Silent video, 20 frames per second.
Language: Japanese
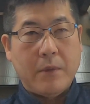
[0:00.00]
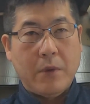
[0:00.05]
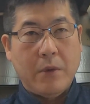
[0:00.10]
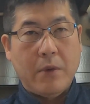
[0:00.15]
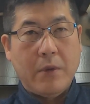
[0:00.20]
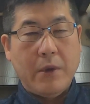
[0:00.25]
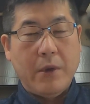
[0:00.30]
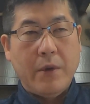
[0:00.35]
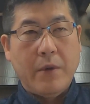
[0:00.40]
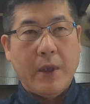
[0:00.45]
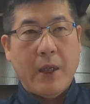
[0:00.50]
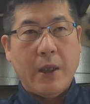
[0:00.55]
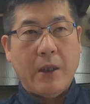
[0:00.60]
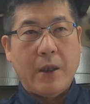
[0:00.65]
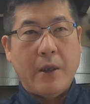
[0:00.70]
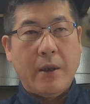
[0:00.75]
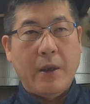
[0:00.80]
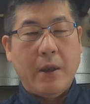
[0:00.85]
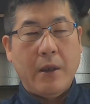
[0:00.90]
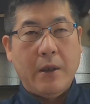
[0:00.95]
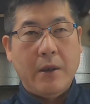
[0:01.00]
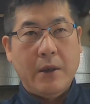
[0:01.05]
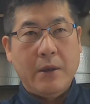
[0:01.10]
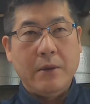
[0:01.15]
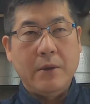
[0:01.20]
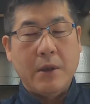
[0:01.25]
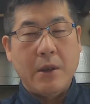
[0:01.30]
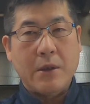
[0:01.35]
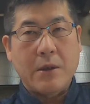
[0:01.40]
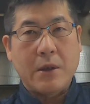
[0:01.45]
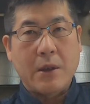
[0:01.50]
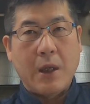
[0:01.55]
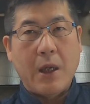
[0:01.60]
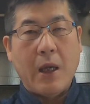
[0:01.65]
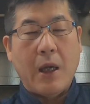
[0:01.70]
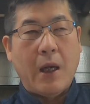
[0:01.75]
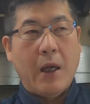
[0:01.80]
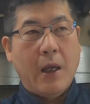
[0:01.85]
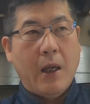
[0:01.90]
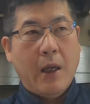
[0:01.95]
と言われているんです
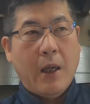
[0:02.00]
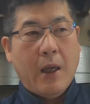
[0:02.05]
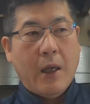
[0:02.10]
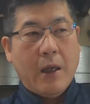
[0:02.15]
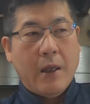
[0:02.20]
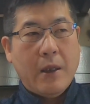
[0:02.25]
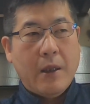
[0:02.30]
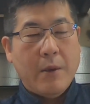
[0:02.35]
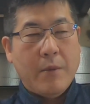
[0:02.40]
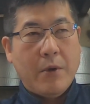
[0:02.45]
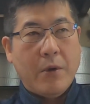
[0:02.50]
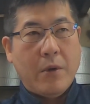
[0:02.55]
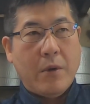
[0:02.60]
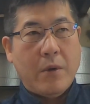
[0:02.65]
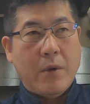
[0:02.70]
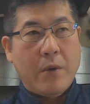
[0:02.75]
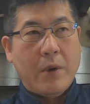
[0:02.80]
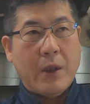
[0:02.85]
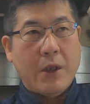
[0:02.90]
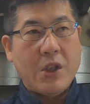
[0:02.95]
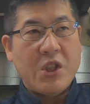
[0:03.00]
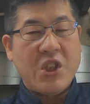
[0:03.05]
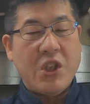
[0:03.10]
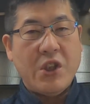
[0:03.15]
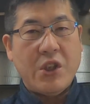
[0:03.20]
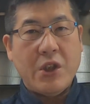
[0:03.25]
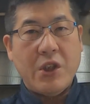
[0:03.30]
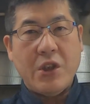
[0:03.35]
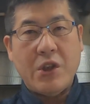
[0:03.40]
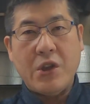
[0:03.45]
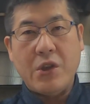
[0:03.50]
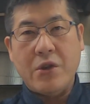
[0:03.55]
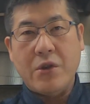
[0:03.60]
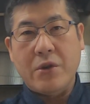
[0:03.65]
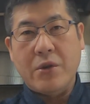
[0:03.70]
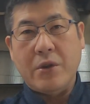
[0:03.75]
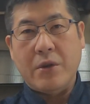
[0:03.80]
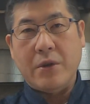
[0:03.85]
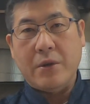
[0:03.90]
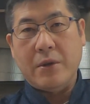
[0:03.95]
がでも私一日
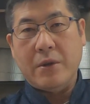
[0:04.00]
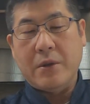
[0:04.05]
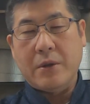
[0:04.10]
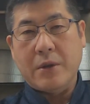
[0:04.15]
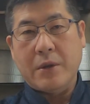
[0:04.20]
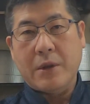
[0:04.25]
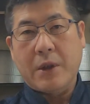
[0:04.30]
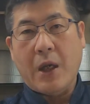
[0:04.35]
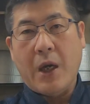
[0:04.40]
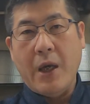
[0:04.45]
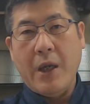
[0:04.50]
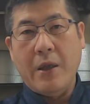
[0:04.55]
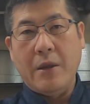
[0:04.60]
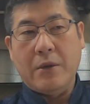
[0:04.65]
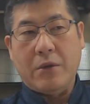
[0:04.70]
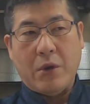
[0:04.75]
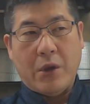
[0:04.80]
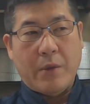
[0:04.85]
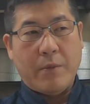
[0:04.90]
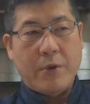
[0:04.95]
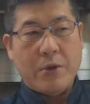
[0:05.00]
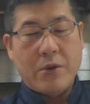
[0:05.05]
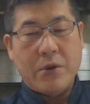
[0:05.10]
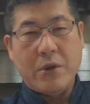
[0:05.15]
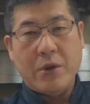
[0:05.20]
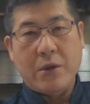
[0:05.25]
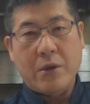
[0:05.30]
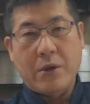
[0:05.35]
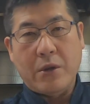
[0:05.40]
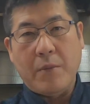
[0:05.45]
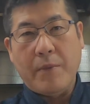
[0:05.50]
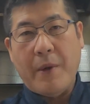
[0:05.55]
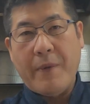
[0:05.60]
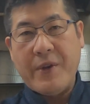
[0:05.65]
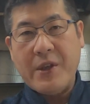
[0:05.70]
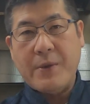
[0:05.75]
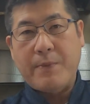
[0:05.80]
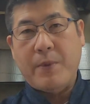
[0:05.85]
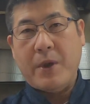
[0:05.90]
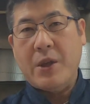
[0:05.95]
中帰る時もずっと
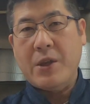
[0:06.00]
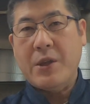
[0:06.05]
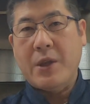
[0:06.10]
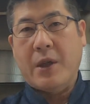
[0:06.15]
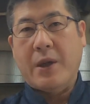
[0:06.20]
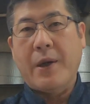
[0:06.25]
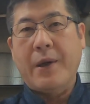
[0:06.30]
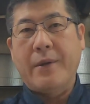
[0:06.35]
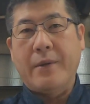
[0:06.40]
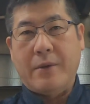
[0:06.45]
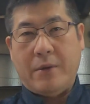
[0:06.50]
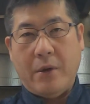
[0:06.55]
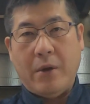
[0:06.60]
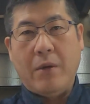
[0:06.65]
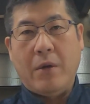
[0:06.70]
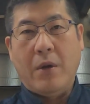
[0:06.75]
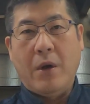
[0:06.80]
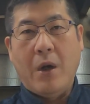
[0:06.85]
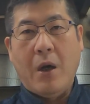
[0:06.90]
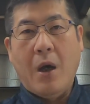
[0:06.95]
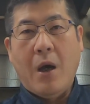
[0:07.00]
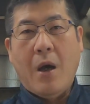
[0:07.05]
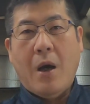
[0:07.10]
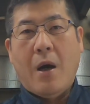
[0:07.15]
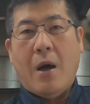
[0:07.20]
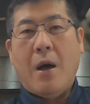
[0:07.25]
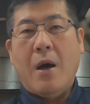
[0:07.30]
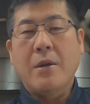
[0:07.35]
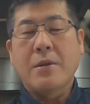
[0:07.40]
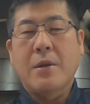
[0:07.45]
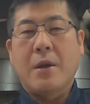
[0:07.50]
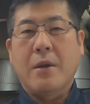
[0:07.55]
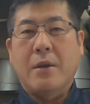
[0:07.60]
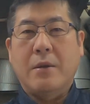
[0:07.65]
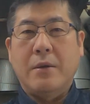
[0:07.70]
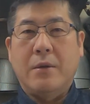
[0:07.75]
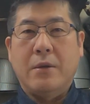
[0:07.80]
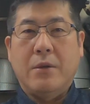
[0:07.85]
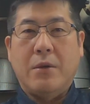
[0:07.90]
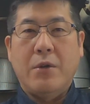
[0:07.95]
回しっぱなしで帰ると朝
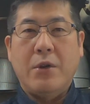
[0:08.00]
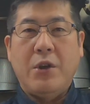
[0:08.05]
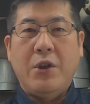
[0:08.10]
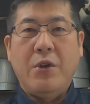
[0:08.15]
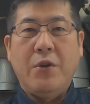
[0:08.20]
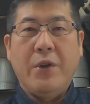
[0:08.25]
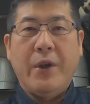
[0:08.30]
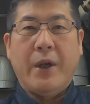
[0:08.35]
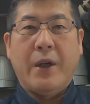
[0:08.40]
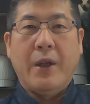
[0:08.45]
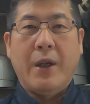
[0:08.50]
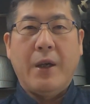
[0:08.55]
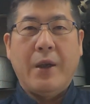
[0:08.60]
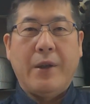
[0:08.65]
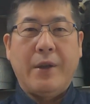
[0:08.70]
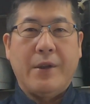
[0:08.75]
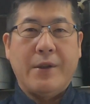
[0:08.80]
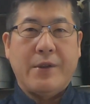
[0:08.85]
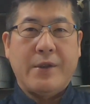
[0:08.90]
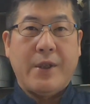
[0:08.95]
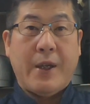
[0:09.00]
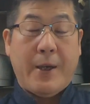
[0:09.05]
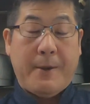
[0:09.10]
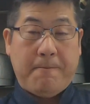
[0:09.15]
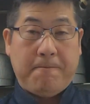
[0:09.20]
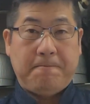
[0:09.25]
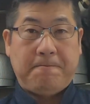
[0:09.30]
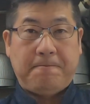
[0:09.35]
来ると匂いがないんですね